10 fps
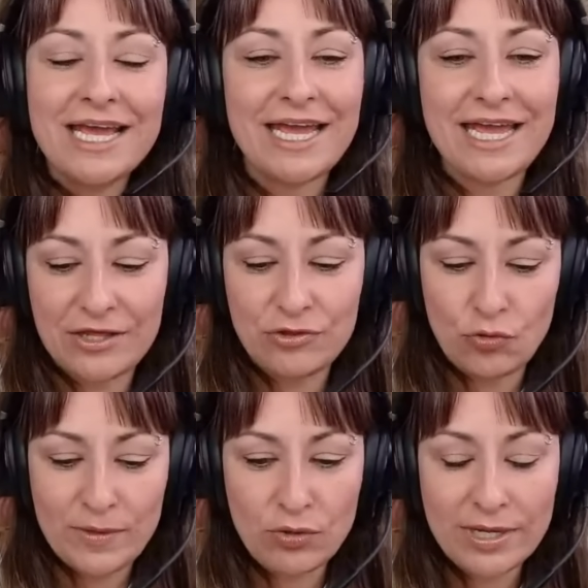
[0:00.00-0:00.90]
Eh,
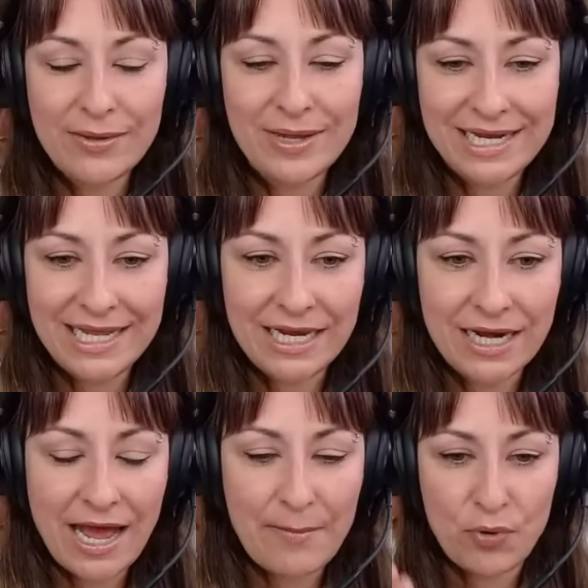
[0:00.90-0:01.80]
tuvieron que venir
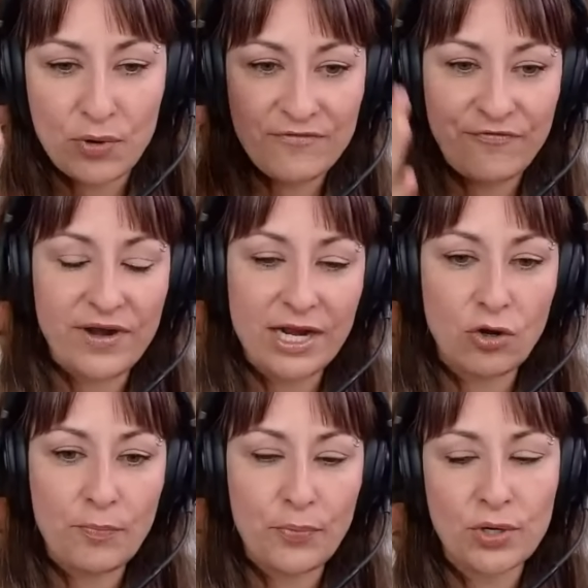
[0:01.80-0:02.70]
a poner
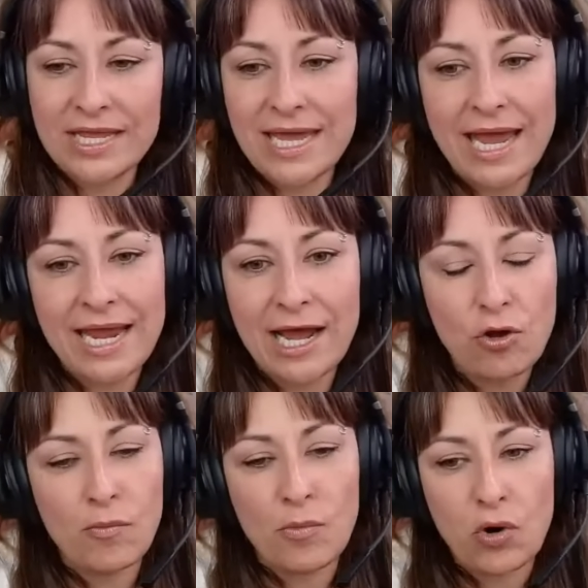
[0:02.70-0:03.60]
freno porque ya era
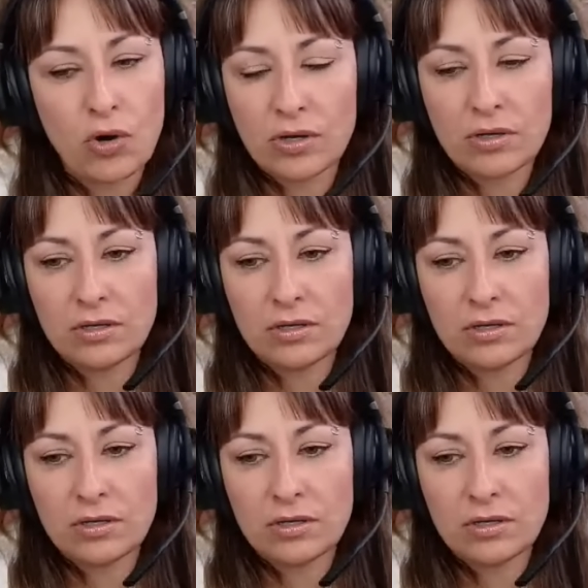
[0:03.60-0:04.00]
como,